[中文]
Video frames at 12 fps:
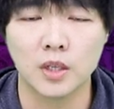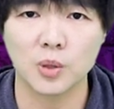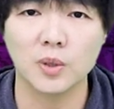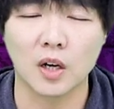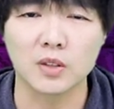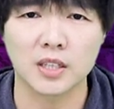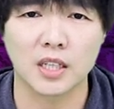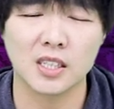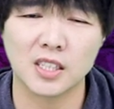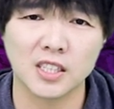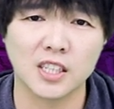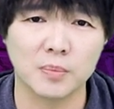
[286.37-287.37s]
这位老奶奶
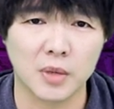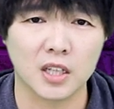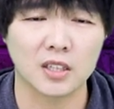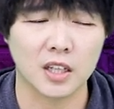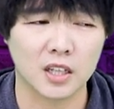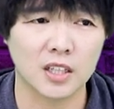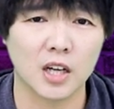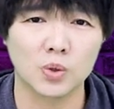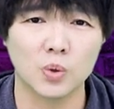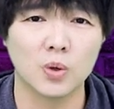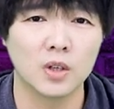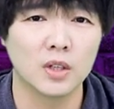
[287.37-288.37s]
在信上面也跟他
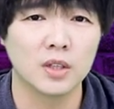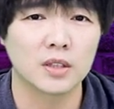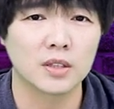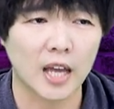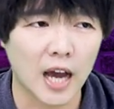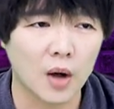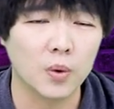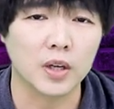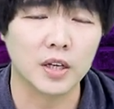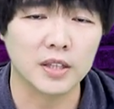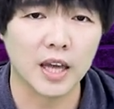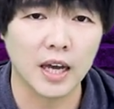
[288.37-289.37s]
说，他会
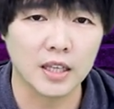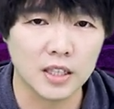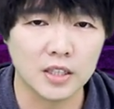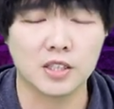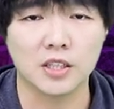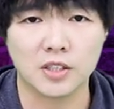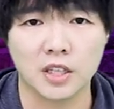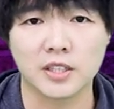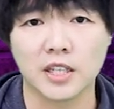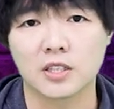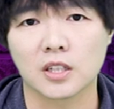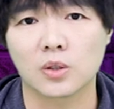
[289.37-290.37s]
跟他一起承
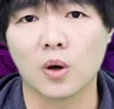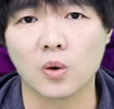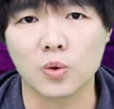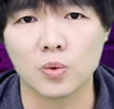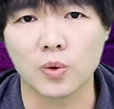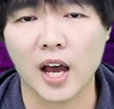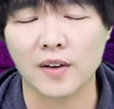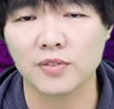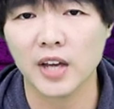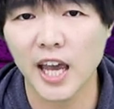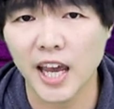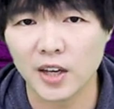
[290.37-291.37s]
担这个痛苦，have
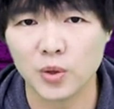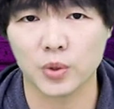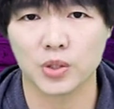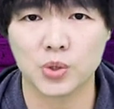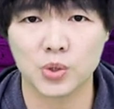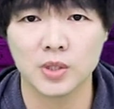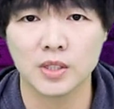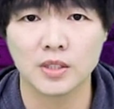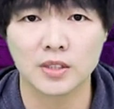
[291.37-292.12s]
anguish。